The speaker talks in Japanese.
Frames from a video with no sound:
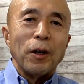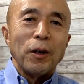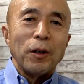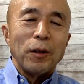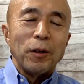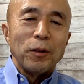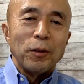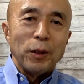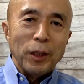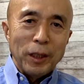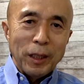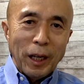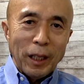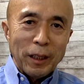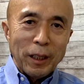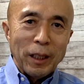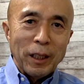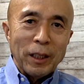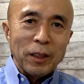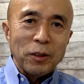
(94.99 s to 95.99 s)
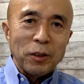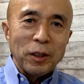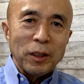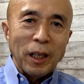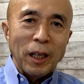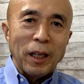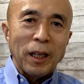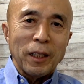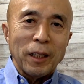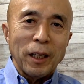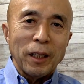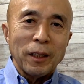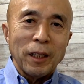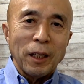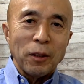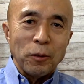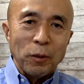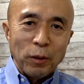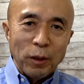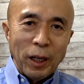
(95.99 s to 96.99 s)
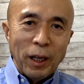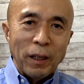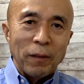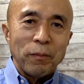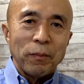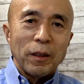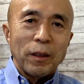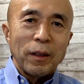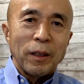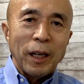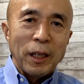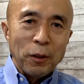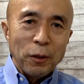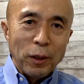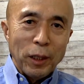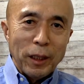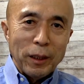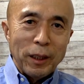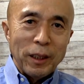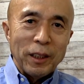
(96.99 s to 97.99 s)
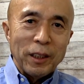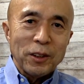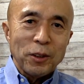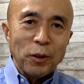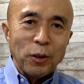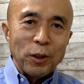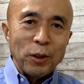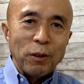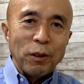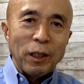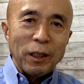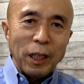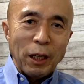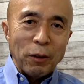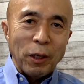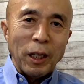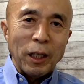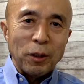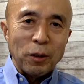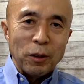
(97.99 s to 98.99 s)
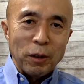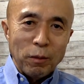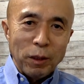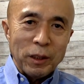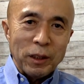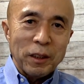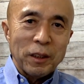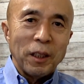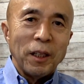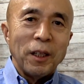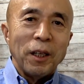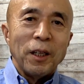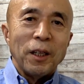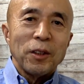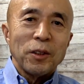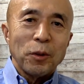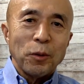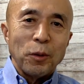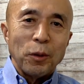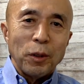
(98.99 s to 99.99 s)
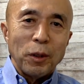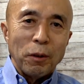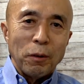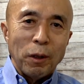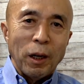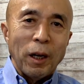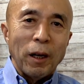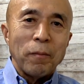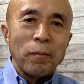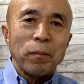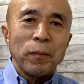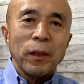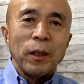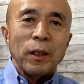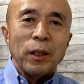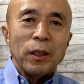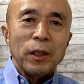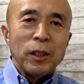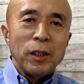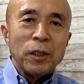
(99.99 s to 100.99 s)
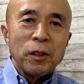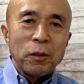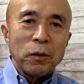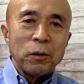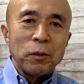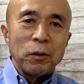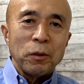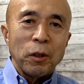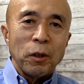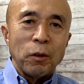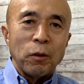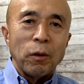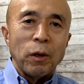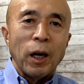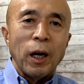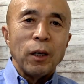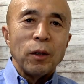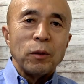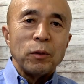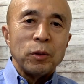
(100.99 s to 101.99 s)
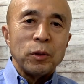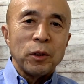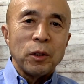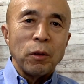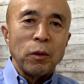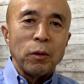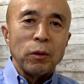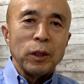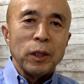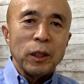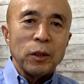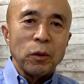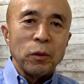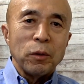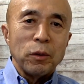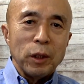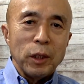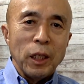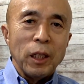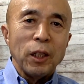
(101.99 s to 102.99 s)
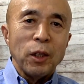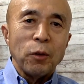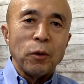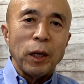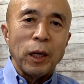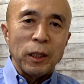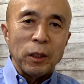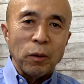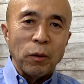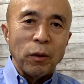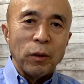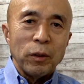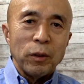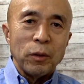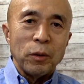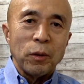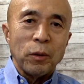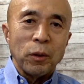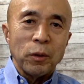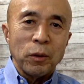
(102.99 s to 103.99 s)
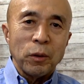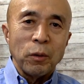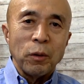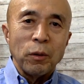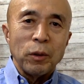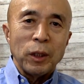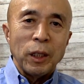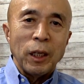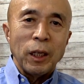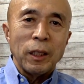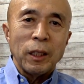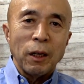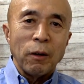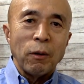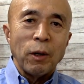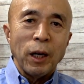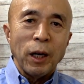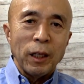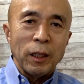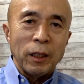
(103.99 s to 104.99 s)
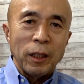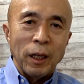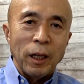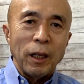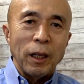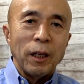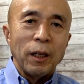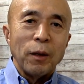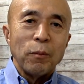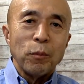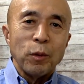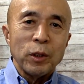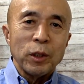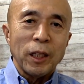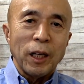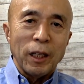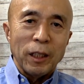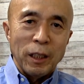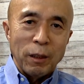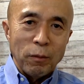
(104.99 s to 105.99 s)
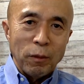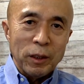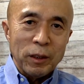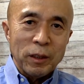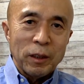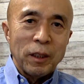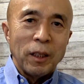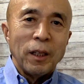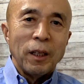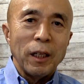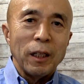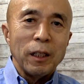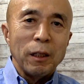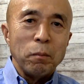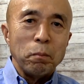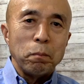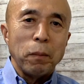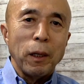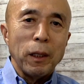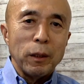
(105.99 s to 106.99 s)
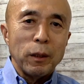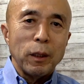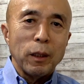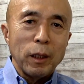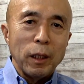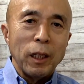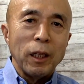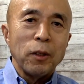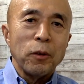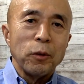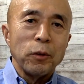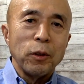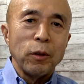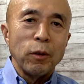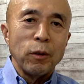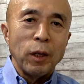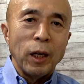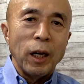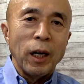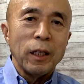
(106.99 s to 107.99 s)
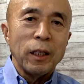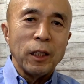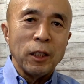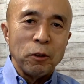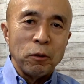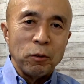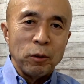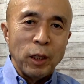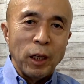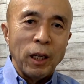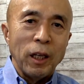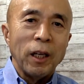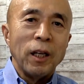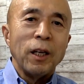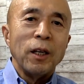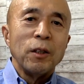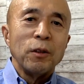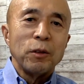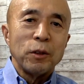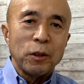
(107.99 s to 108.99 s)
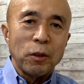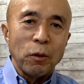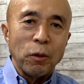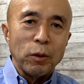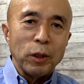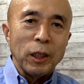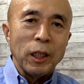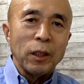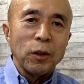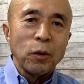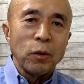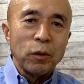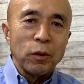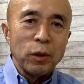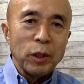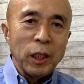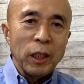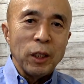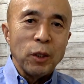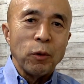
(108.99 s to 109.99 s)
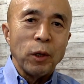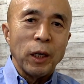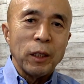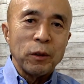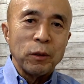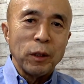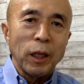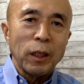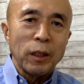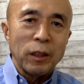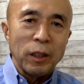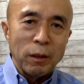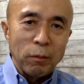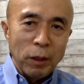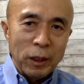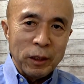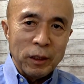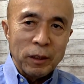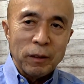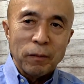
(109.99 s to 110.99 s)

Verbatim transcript: 不利な点について語った動画、概要欄にその URL を貼っております。そこでは、飲食業は不況に特に弱いということをデータを挙げて申し上げています。一般的にこのような理由で不況に特に弱くなっています。